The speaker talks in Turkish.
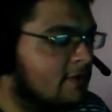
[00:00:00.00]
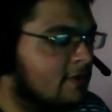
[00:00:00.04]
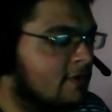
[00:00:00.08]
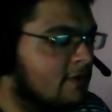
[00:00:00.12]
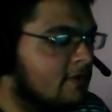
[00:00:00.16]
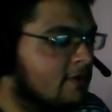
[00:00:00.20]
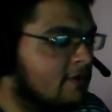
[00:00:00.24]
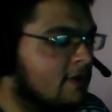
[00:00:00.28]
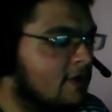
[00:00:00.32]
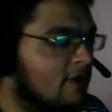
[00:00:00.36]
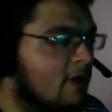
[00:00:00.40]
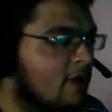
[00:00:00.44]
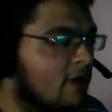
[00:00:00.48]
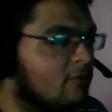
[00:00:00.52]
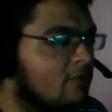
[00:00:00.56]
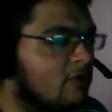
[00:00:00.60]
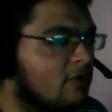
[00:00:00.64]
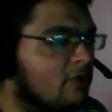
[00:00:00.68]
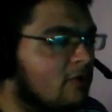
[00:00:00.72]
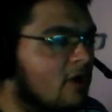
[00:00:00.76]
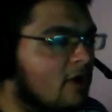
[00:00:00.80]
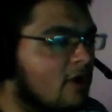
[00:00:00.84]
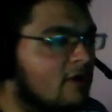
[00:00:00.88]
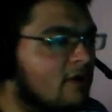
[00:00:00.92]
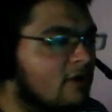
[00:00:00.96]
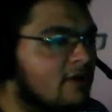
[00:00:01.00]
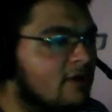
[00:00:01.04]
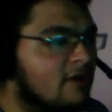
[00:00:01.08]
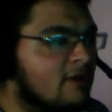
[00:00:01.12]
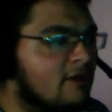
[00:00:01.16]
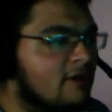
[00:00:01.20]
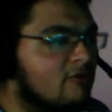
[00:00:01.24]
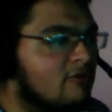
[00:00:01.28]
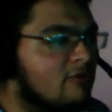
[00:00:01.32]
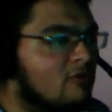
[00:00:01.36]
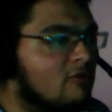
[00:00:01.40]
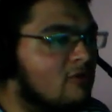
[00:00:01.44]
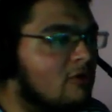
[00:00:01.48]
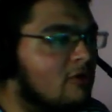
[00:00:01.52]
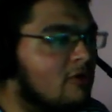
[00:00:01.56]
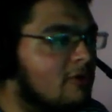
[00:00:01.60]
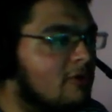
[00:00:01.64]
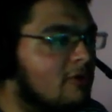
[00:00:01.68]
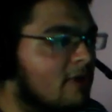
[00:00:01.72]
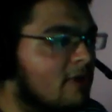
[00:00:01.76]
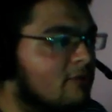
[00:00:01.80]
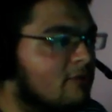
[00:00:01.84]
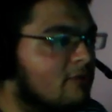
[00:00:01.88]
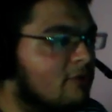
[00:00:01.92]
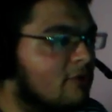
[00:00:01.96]
Ne yapıyor ya? İngiliz rolü mü
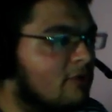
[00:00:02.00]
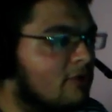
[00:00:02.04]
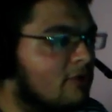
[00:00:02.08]
yapıyor?